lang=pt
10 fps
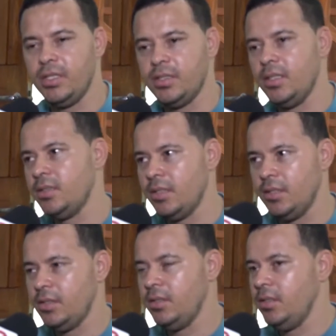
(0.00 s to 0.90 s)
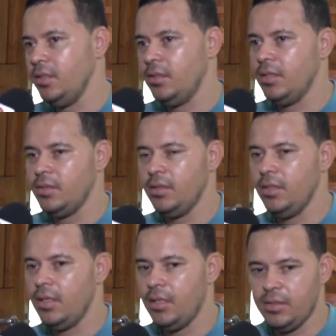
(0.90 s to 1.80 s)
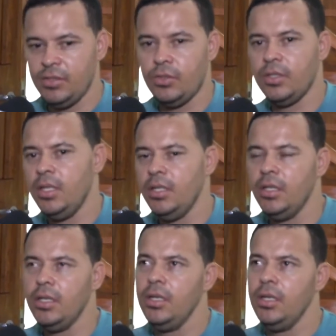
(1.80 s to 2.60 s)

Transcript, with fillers: dessa, dessa, desse, desse, essa história dele,